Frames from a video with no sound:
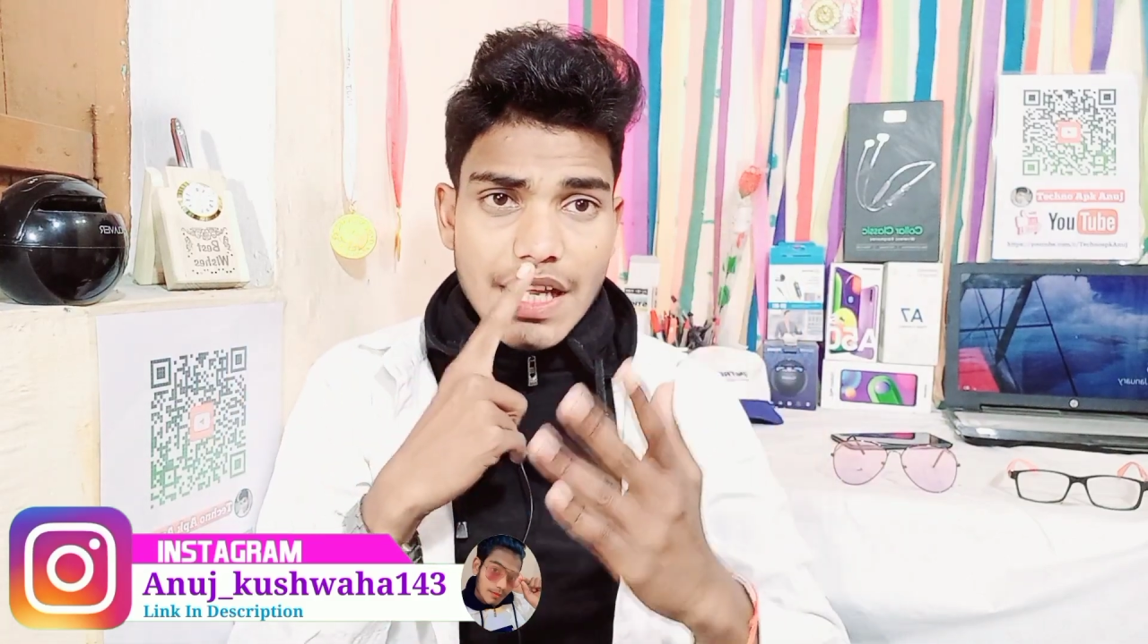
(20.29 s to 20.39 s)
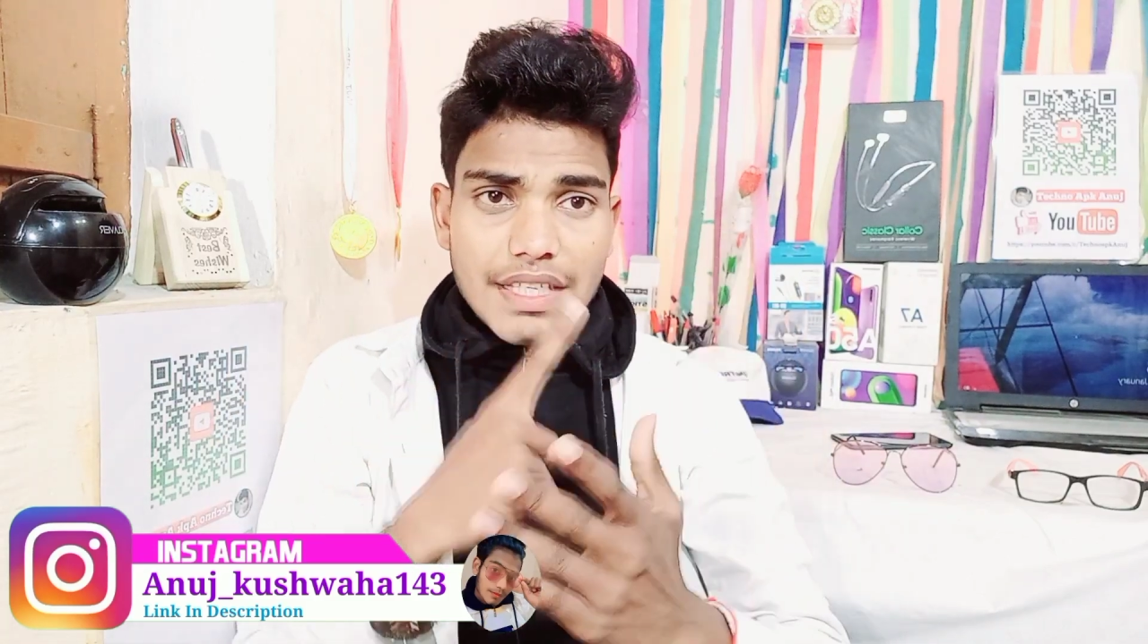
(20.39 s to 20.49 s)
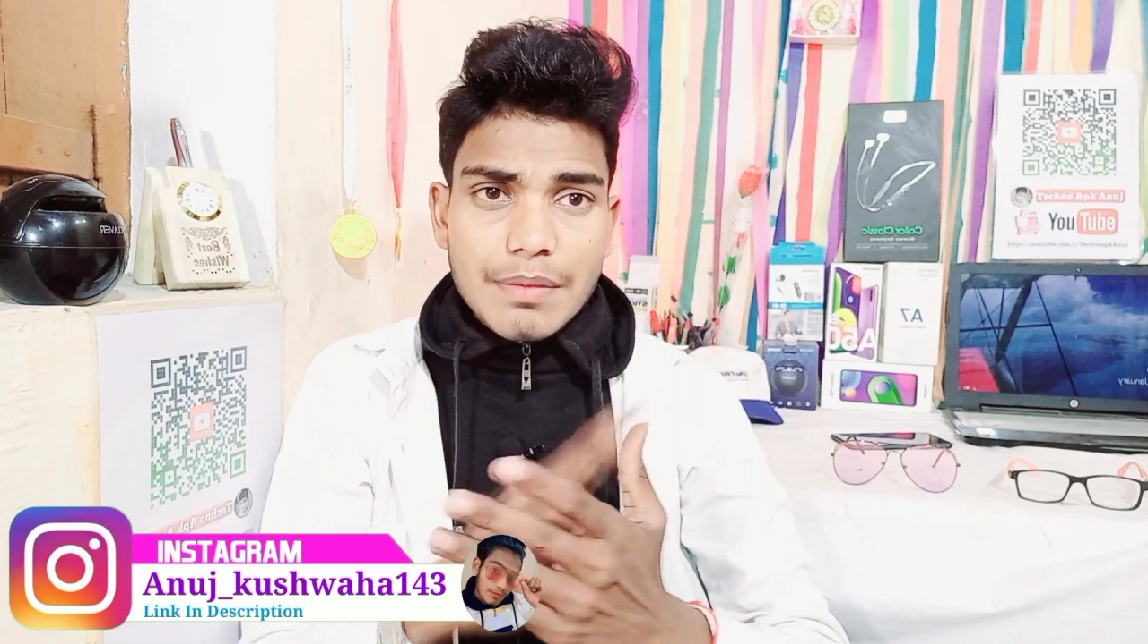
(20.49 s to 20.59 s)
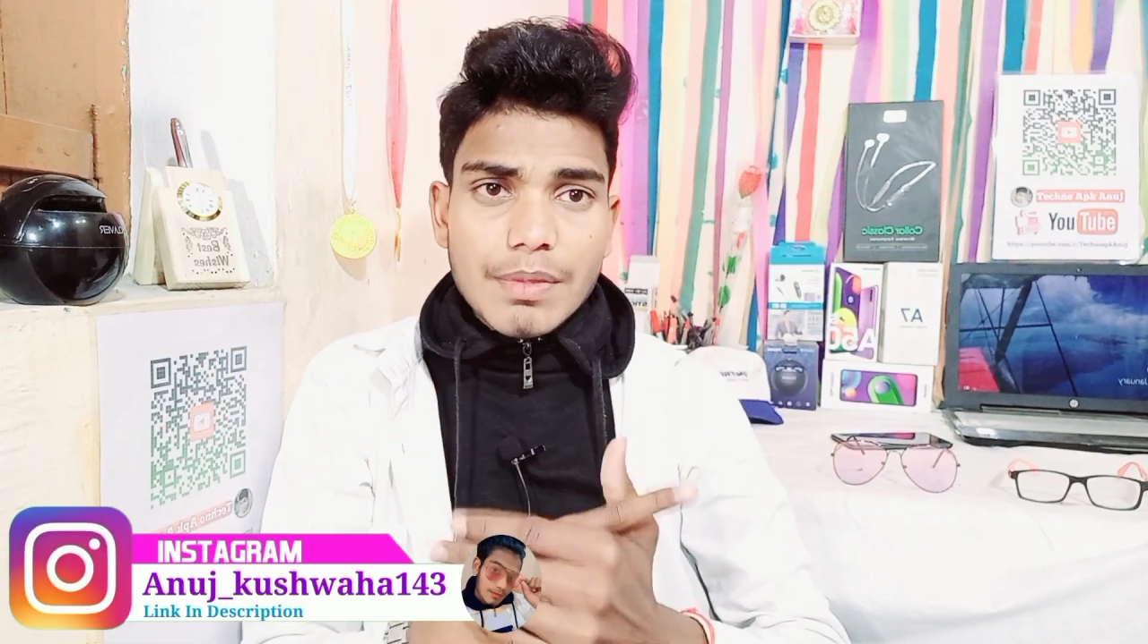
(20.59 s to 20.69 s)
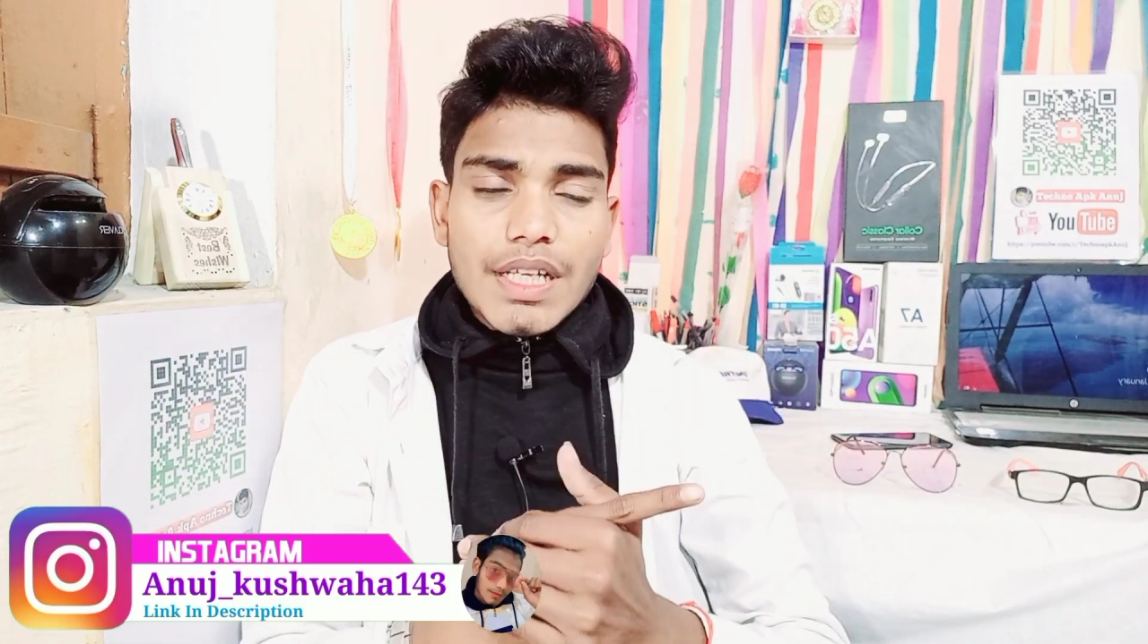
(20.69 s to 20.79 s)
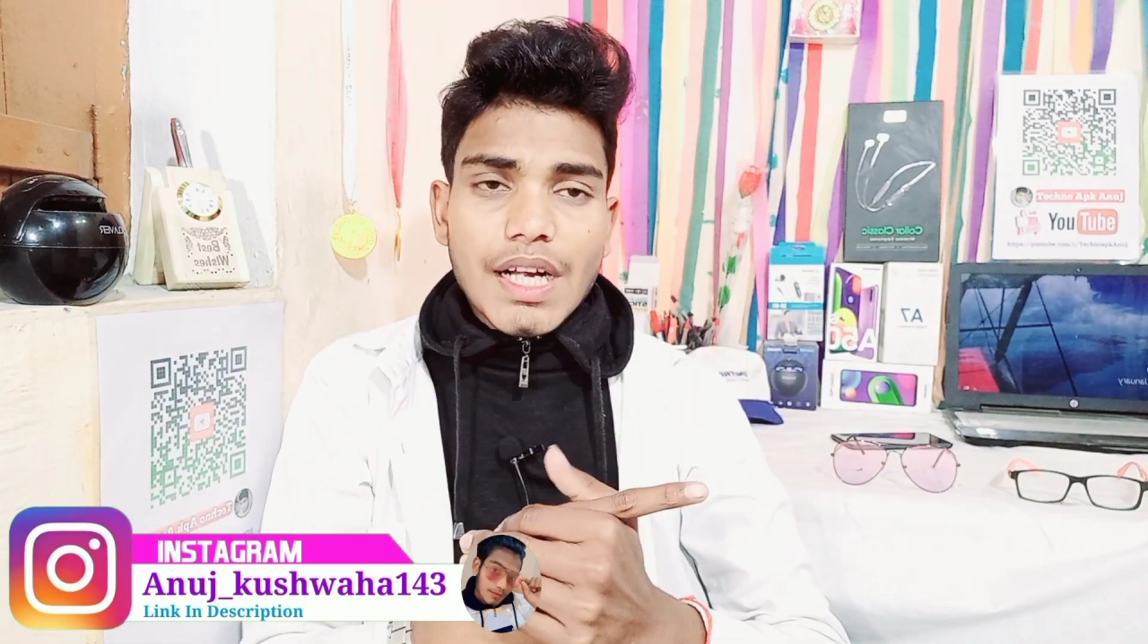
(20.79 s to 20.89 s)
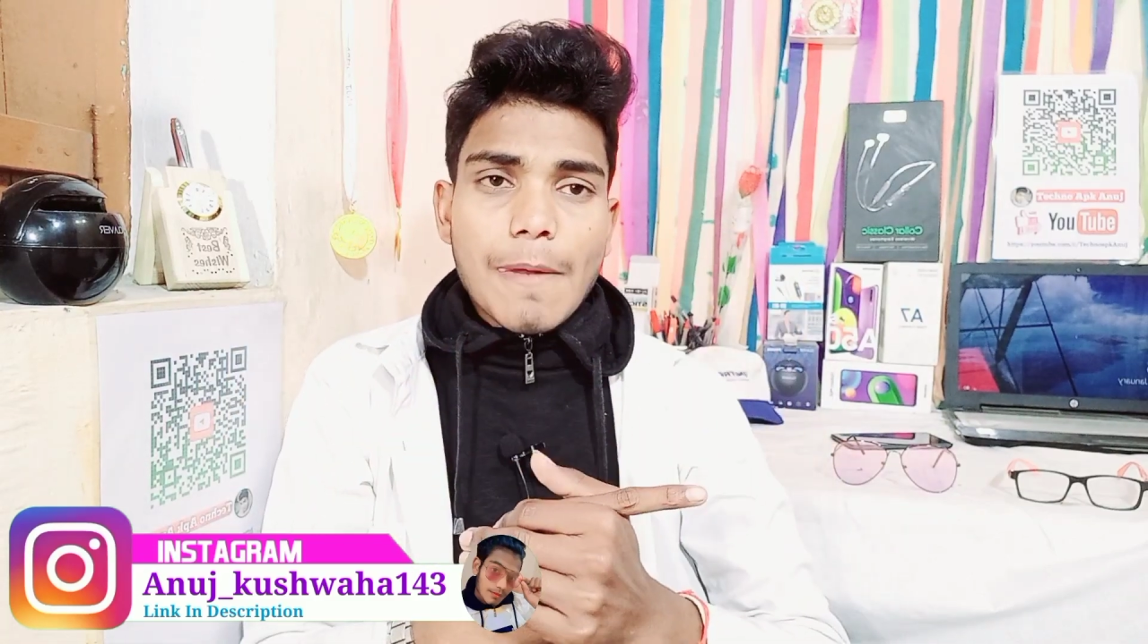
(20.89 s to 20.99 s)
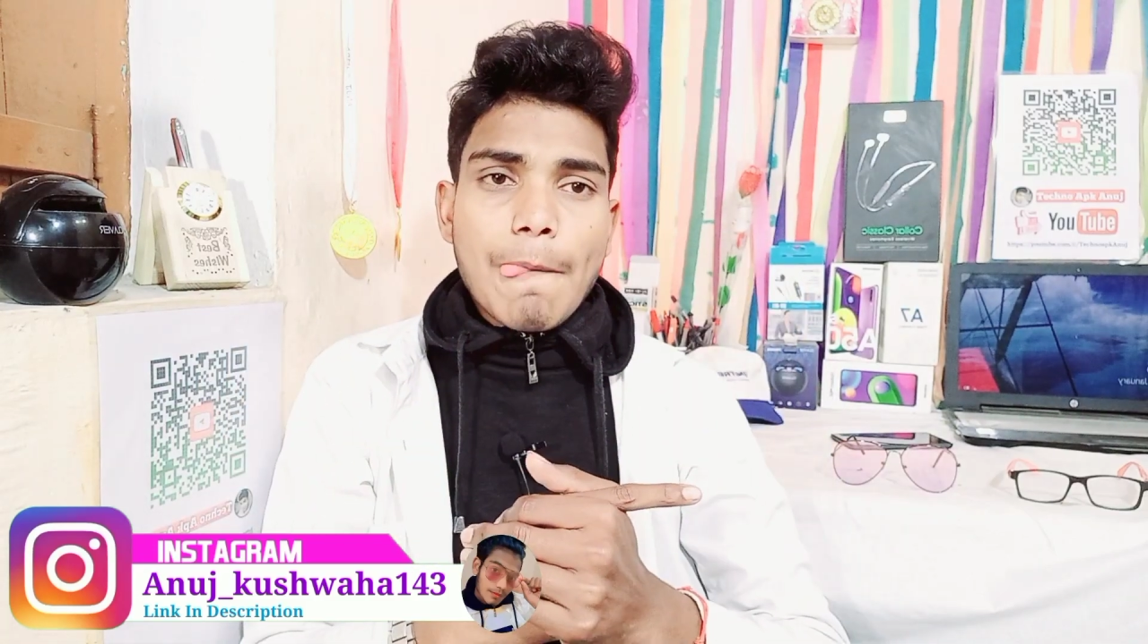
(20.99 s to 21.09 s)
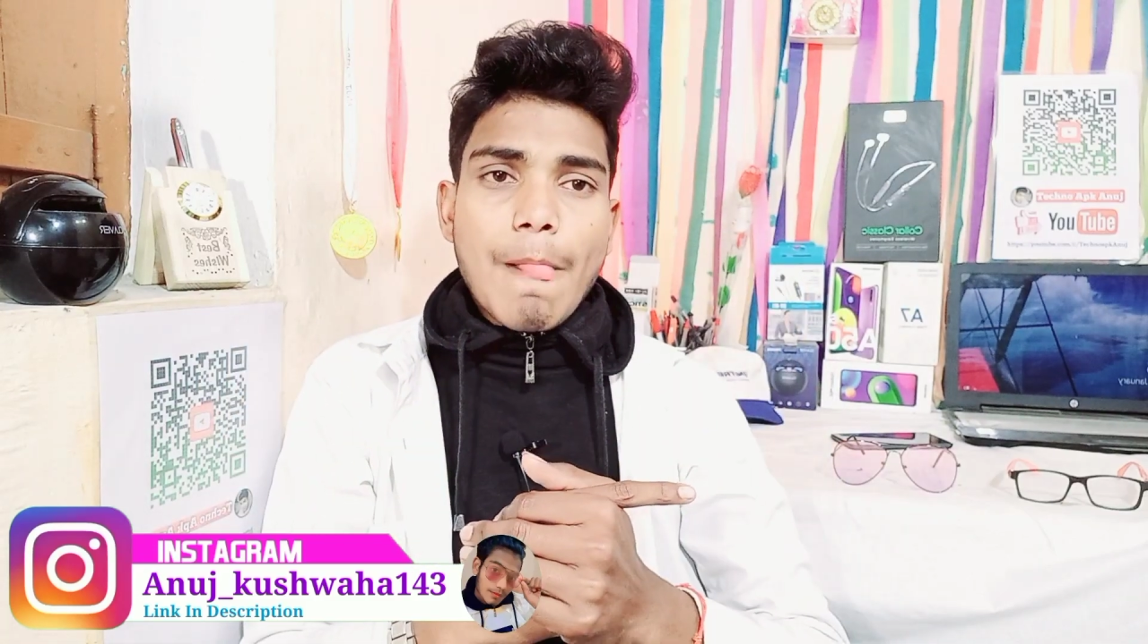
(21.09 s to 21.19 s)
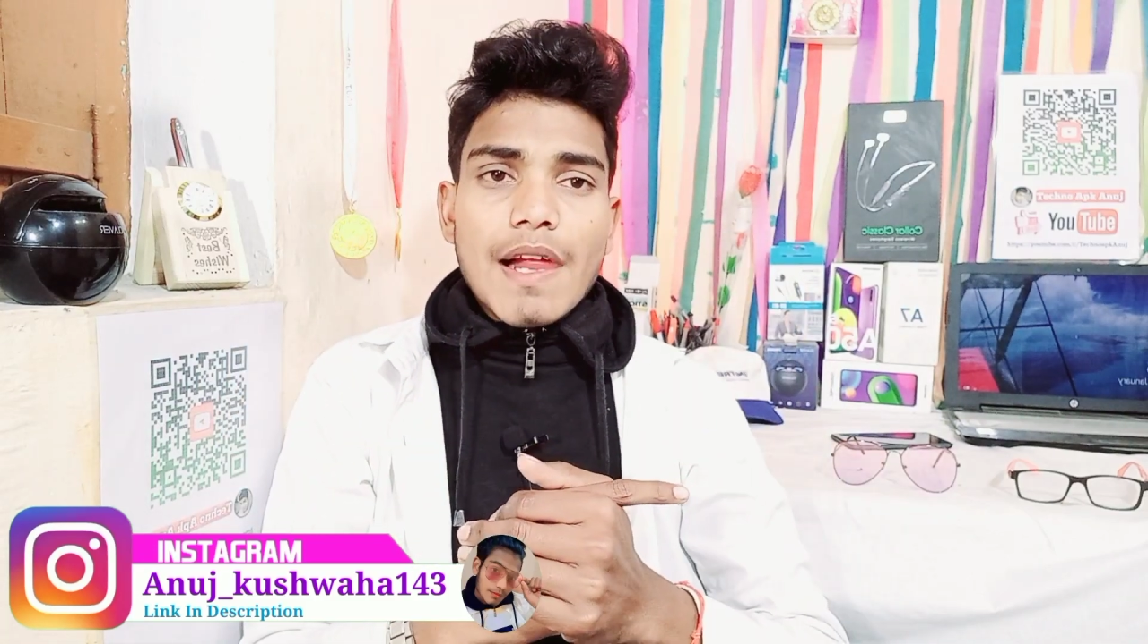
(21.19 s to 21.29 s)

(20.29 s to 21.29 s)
कैसे मिलेगा